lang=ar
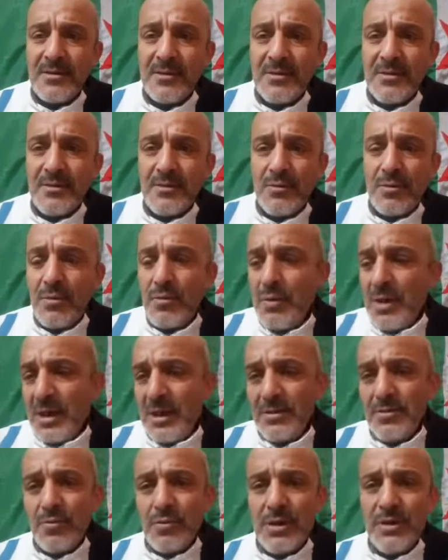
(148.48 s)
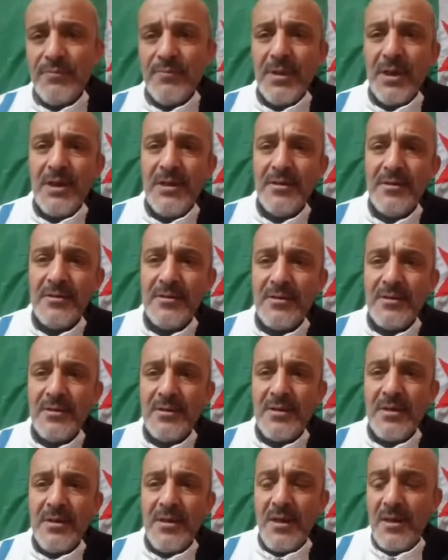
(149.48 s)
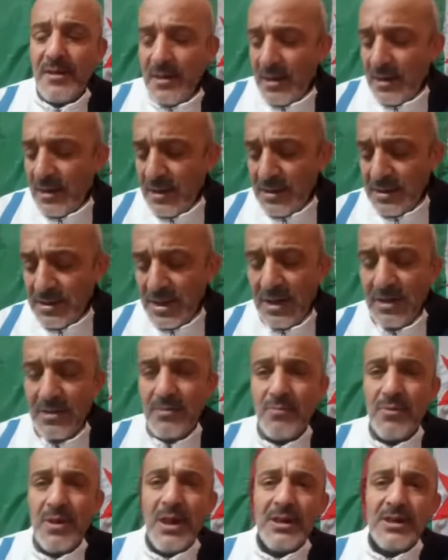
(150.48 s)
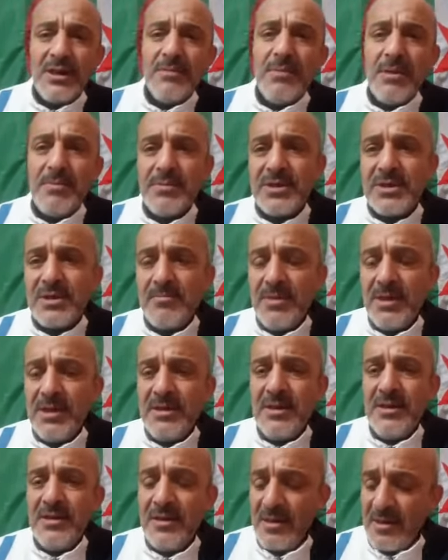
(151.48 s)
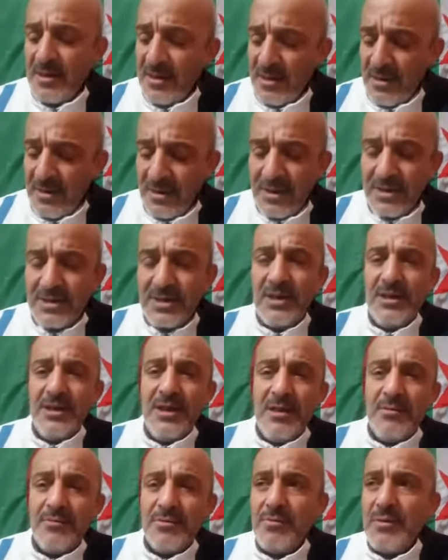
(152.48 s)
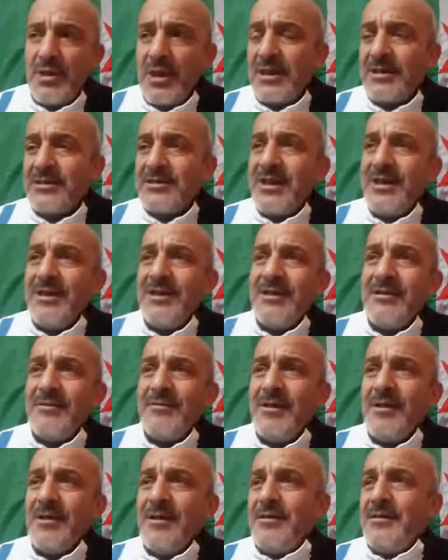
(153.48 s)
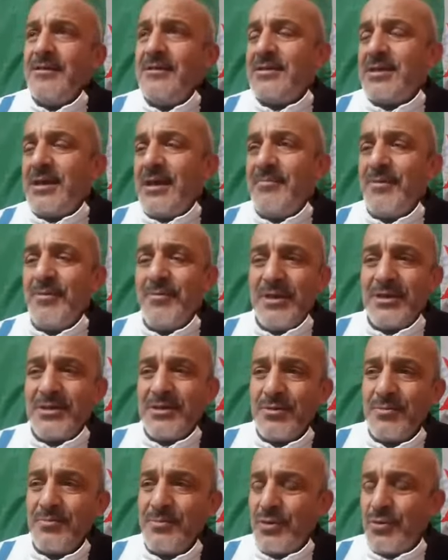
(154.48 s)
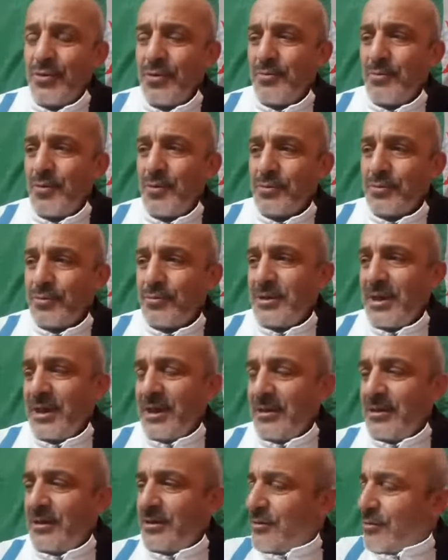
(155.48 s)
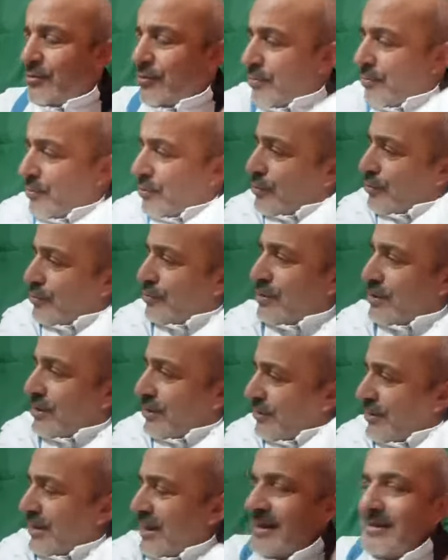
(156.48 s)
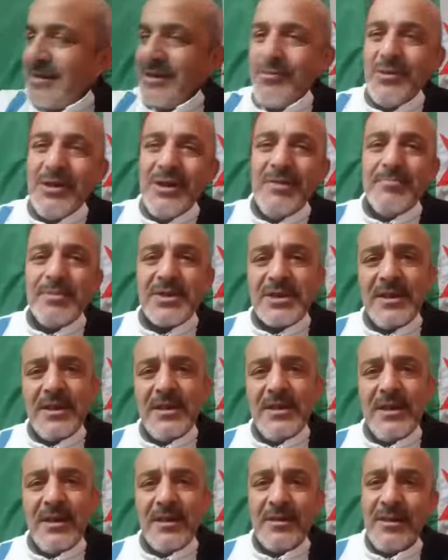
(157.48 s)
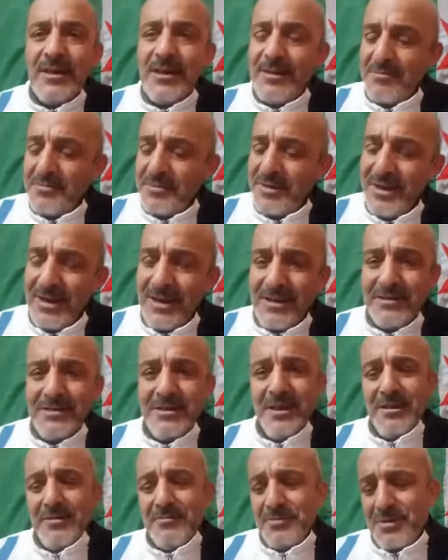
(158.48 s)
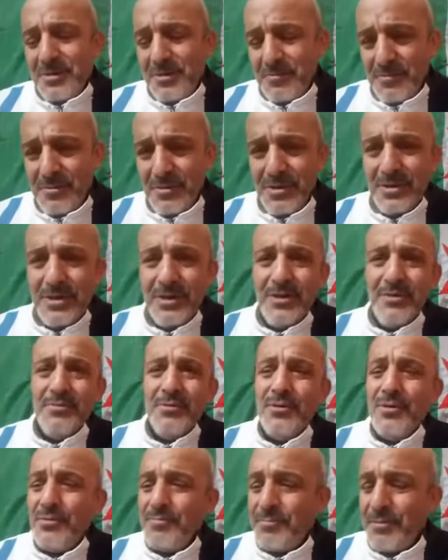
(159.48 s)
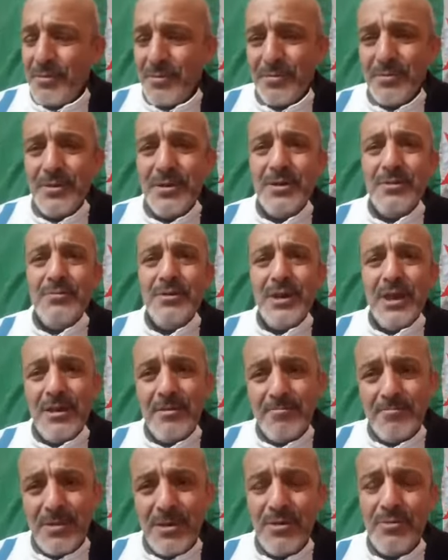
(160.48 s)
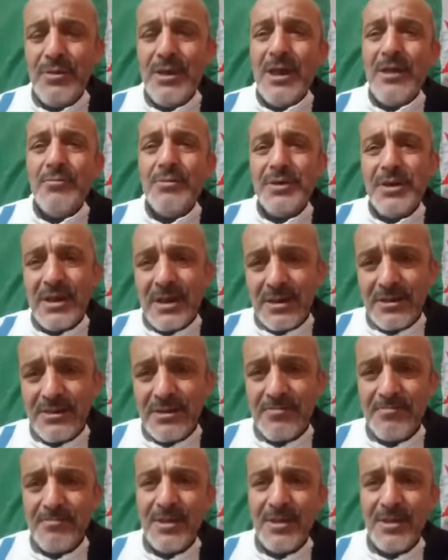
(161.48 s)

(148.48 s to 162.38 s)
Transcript: كل واحد وكيفاه حنا الله يجعل واحد كيما بن سبعيني الله يجعل يعاود يولي خاطر كاين اللي شعب واحد شتهم يكومونت داخلين يكومونت يقول لك غادي يولي بالسيجار يا ودي غادي يعاود يولي ويبروني ويعمل ويعاود يخدم